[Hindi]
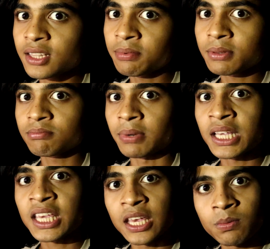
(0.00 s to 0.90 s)
था तब भाई
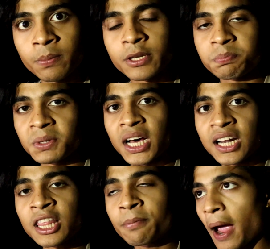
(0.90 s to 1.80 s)
के बी में स्पीड आ
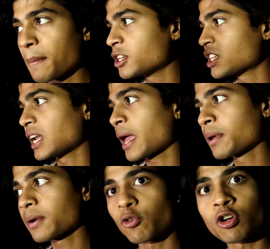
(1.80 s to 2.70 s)
रही थी फाइव जी चल रहा है
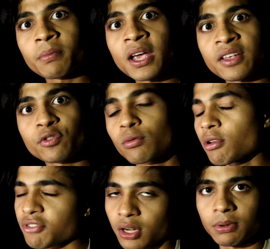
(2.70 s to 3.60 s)
मेरे फ़ोन में आईफोन
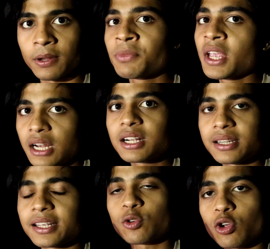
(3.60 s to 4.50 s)
में फिर भी लेकिन
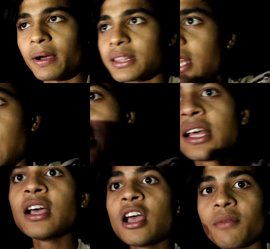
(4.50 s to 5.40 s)
ठीक है कोई बात नहीं एंड
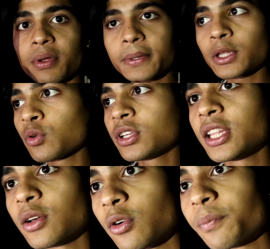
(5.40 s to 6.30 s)
फिर बताऊँ ये
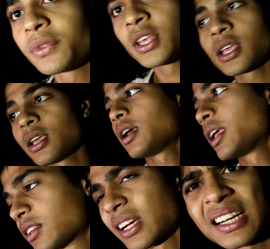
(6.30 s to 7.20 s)
देखो ये
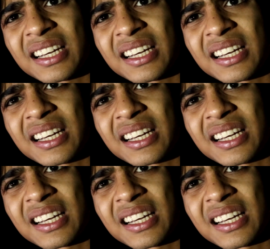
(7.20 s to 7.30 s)
एक सेकेंड